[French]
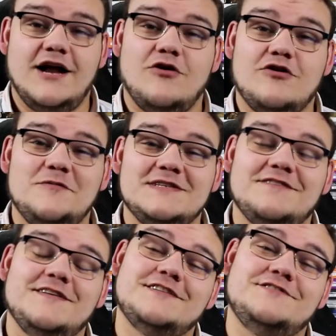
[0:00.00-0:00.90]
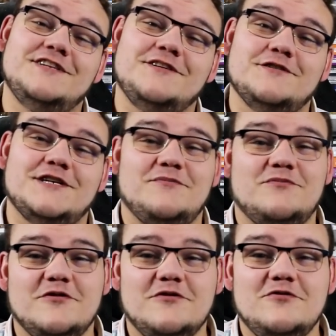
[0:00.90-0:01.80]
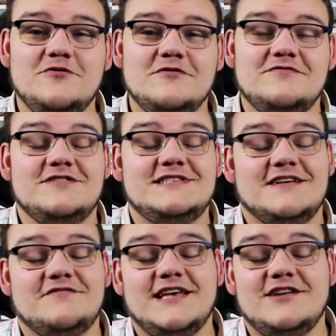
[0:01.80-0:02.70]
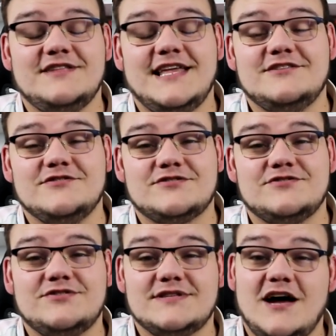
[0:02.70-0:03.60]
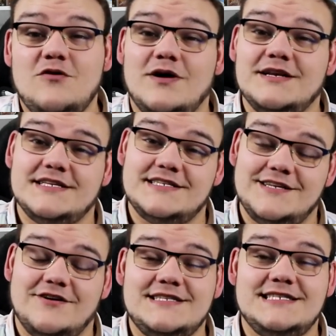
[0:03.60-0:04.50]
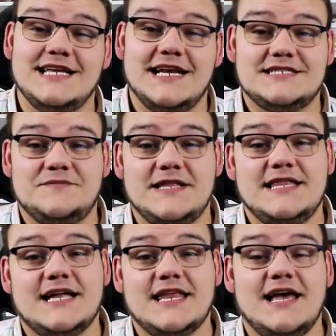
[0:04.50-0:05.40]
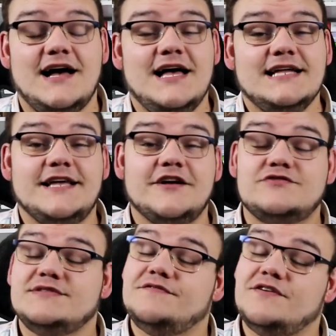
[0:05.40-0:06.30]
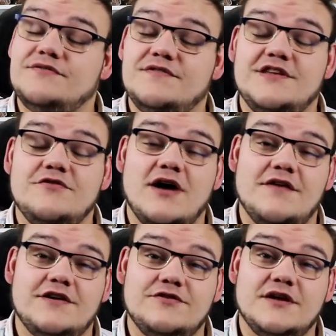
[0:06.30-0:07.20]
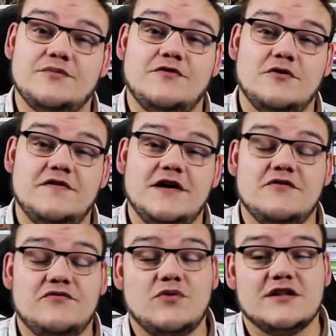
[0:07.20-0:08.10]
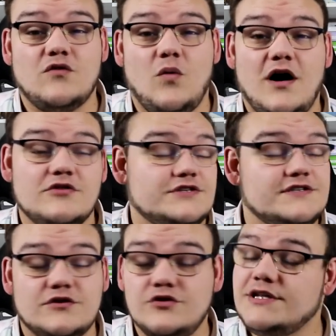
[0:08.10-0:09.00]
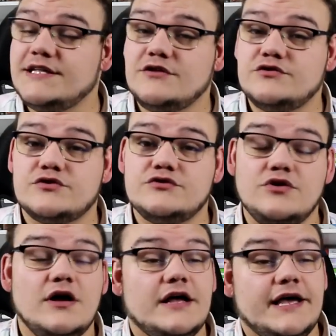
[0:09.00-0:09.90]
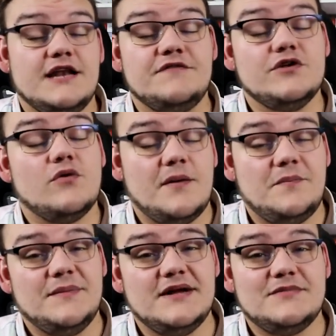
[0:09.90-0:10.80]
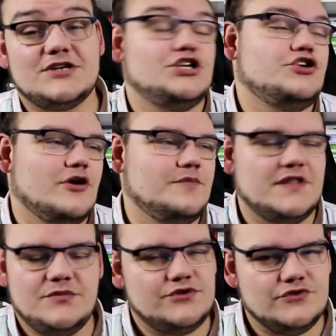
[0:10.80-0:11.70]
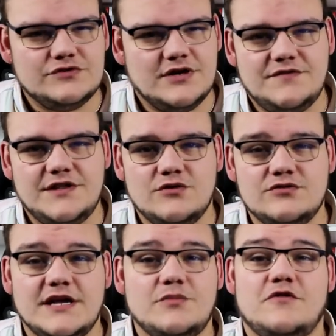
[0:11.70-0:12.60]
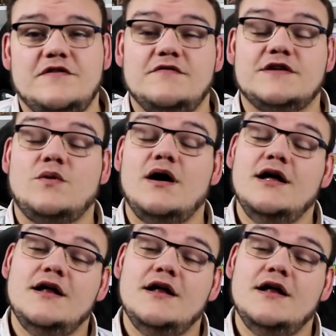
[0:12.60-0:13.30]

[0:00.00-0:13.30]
Alors on commence avec un sujet que j'aime beaucoup, vous le savez, le deck de structure Dark World est sorti la semaine dernière. D'ailleurs je vous ai fait une vidéo avec le deck profile x3 en utilisant que des decks de structure et la vidéo a pas mal marché comme d'habitude sur les vidéos deck profile x3